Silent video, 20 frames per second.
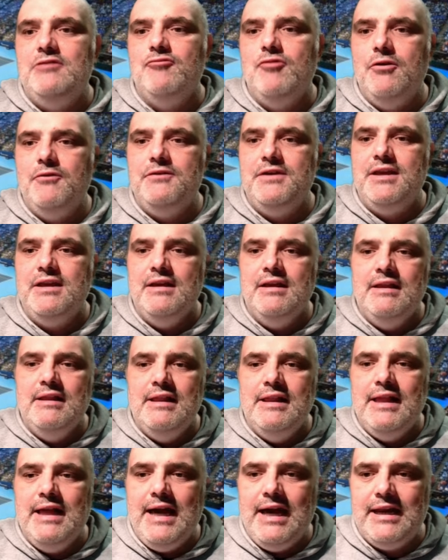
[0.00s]
nuovi
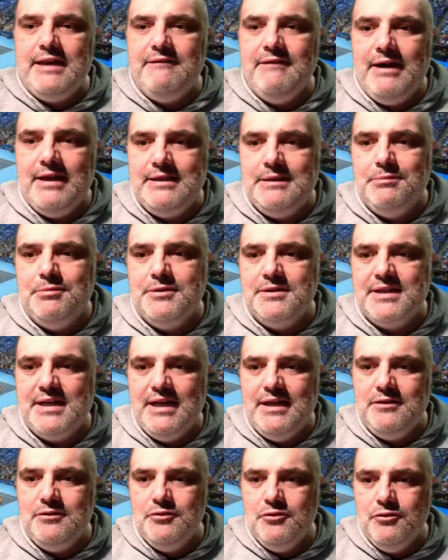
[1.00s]
arrivati
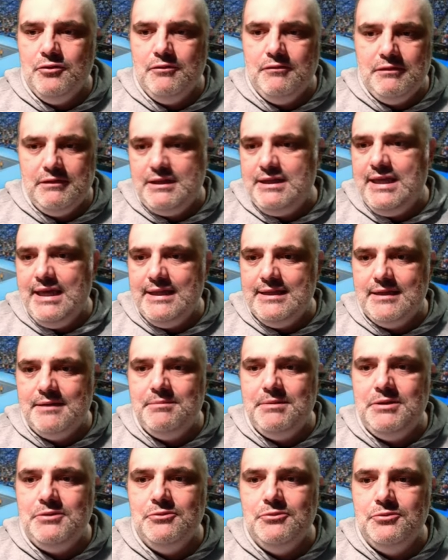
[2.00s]
potranno
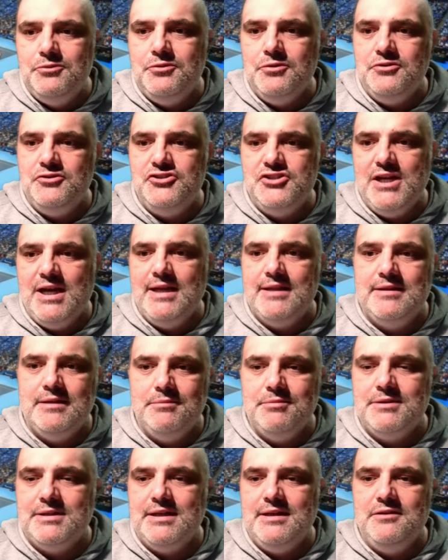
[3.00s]
chiedermi tutto in
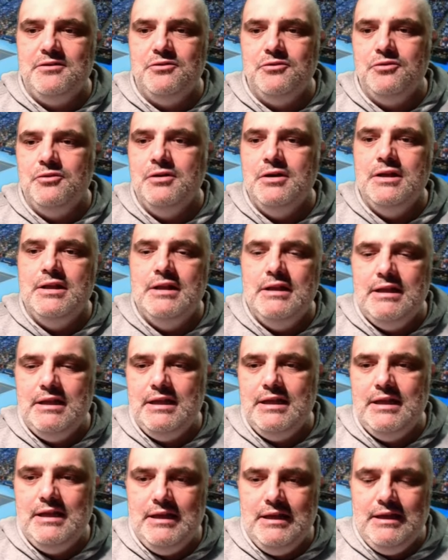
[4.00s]
chat potranno
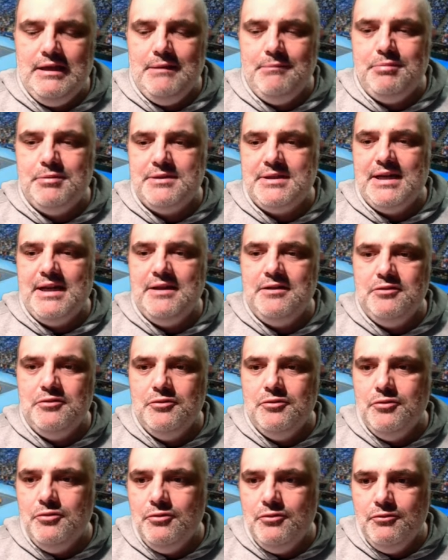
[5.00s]
eh,
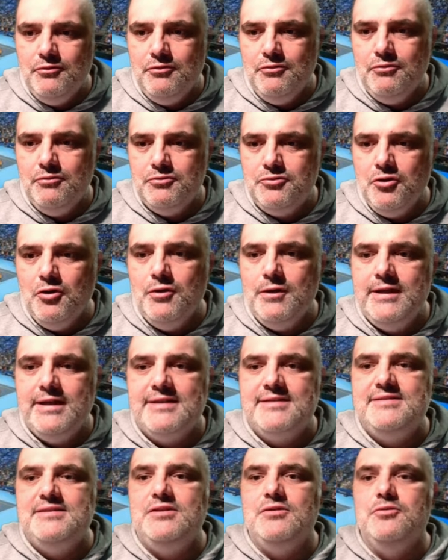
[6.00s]
potranno
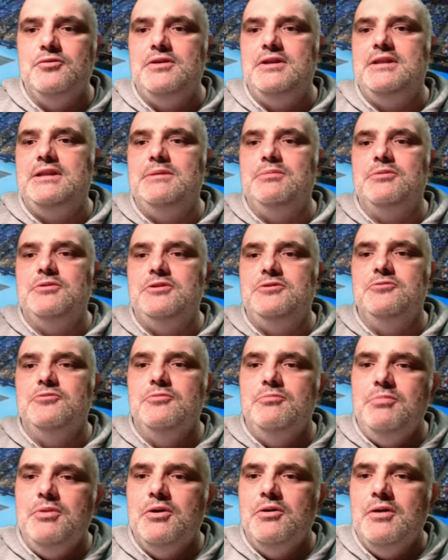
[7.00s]
togliersi ogni tipo di
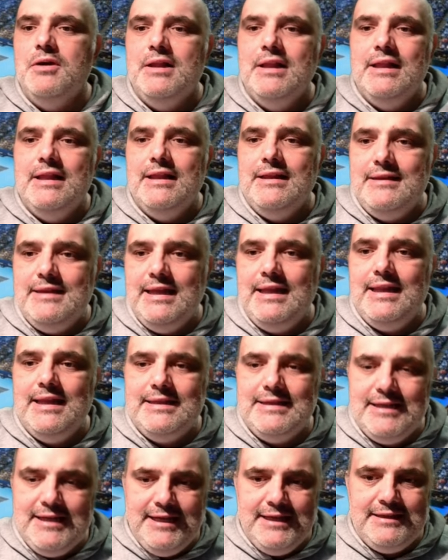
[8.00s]
dubbio nella
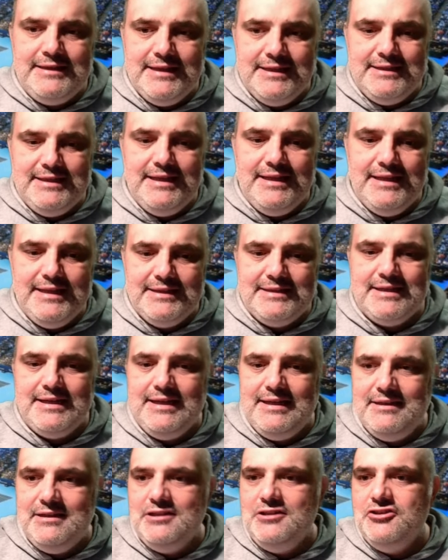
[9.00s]
diretta del
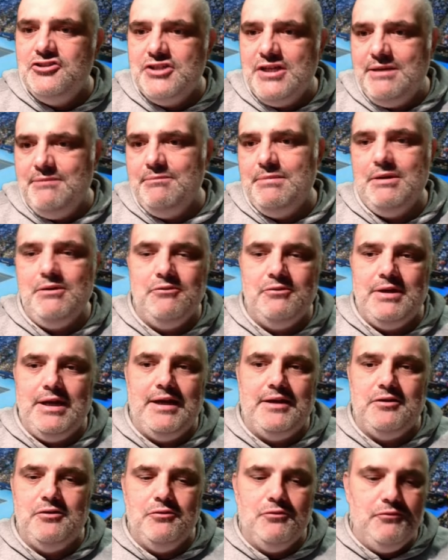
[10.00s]
3 di dicembre,
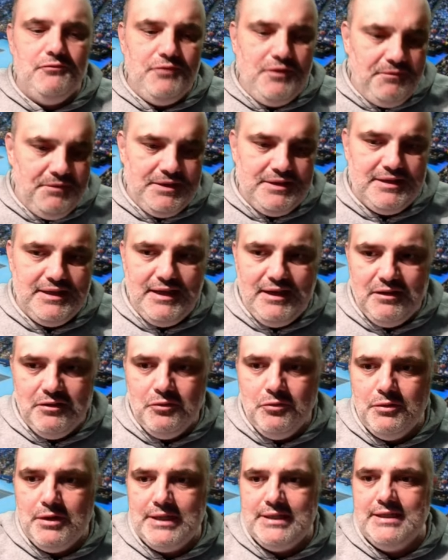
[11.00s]
orario ovviamente
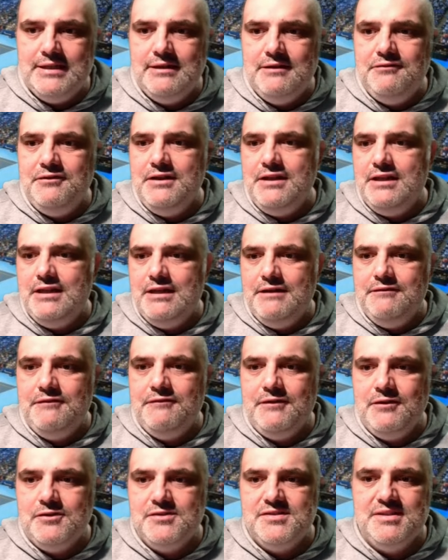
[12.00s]
ancora da definire, vi
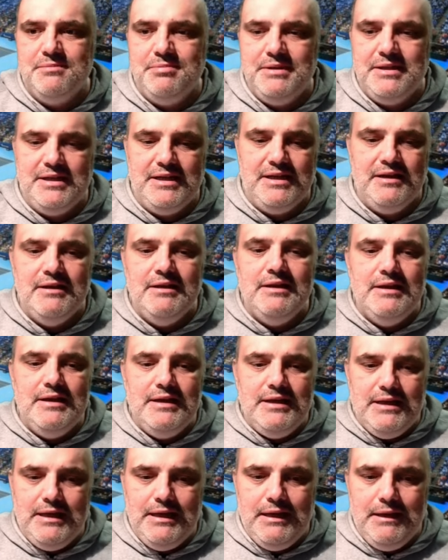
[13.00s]
farò sapere
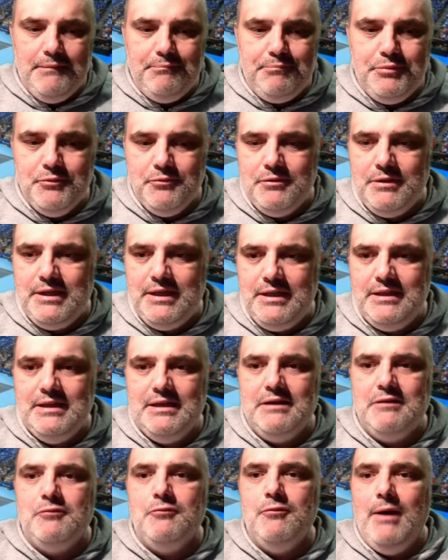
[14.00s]
eh, più
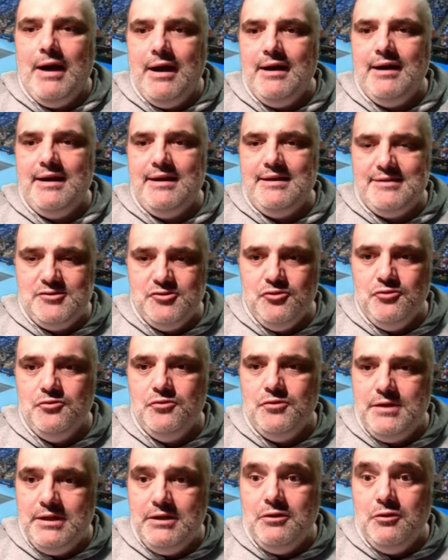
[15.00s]
in qua.
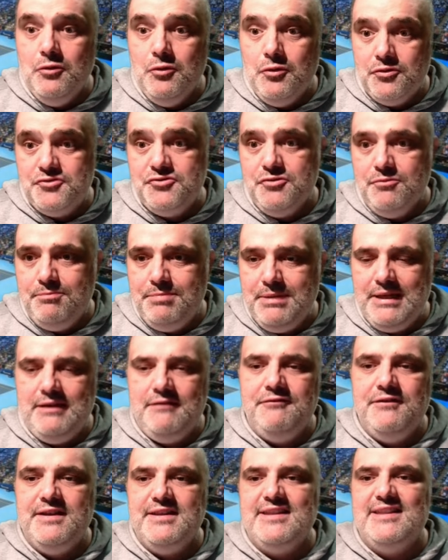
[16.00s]
Sono in corso per
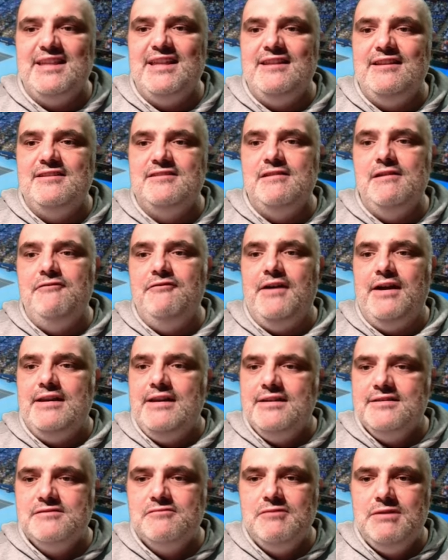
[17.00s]
il Fantasy Tennis Le
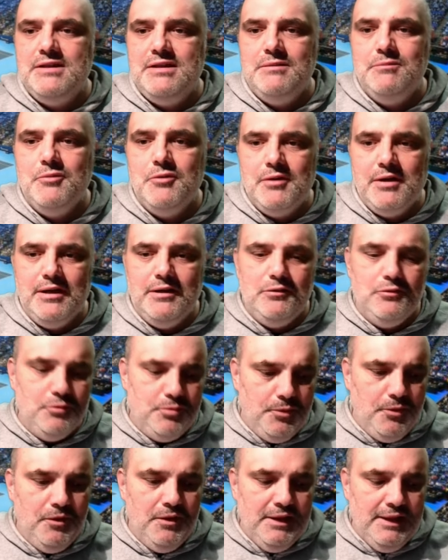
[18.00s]
Finals, quindi in bocca al
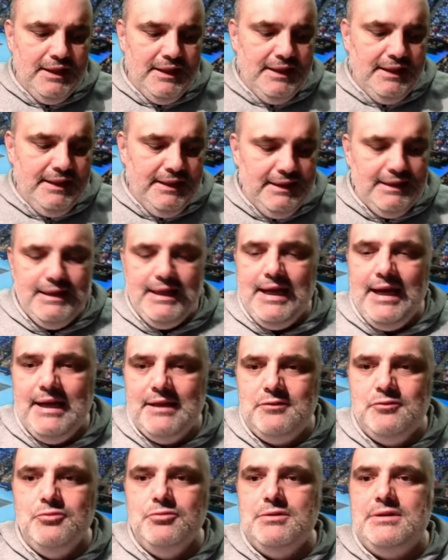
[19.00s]
lupo
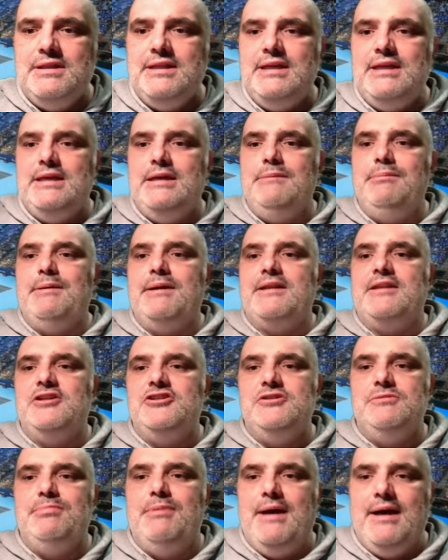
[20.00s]
a tutti i
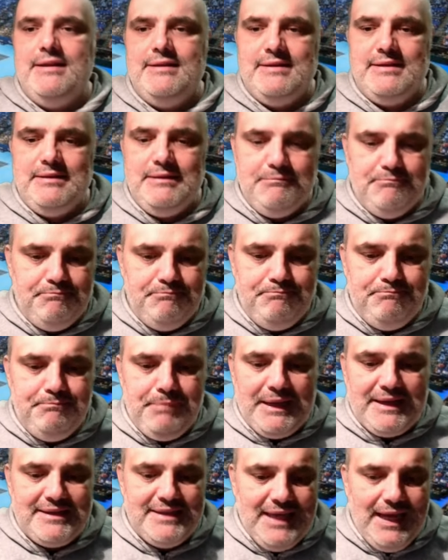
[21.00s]
partecipanti.
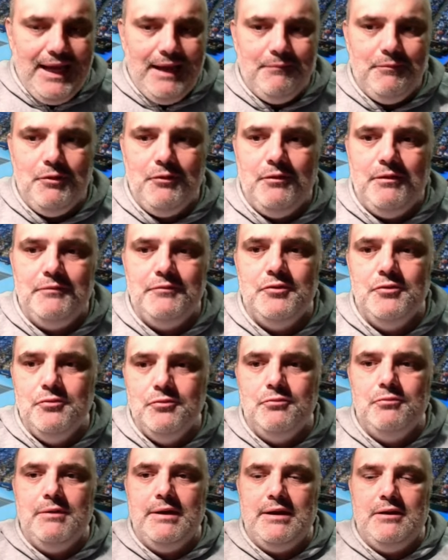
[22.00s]
Partiamo
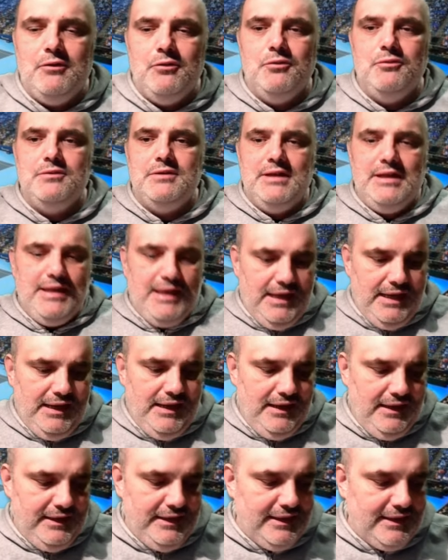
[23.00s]
dunque con
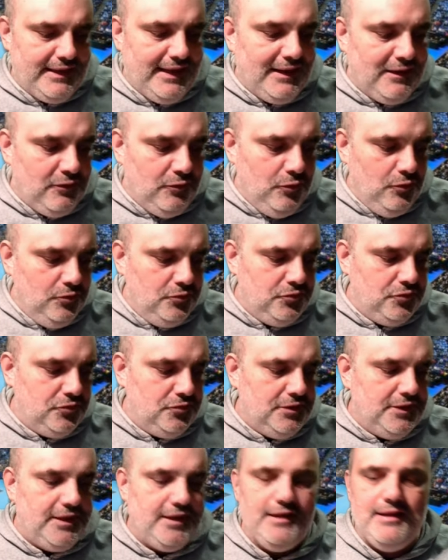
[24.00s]
la, il racconto
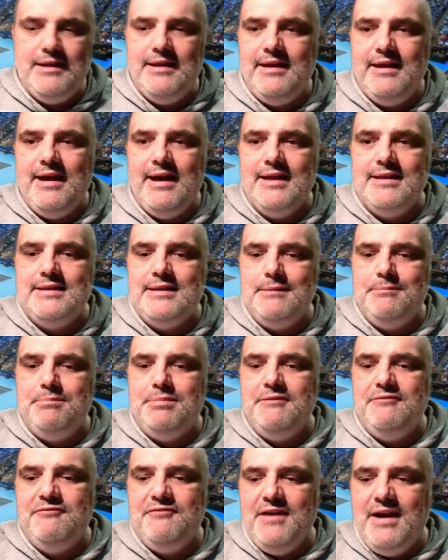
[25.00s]
delle
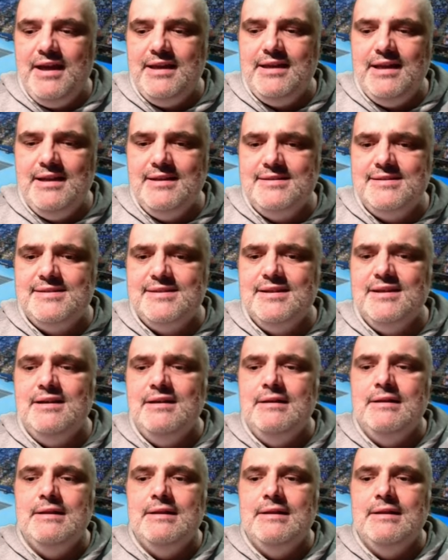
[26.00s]
ATP Finals.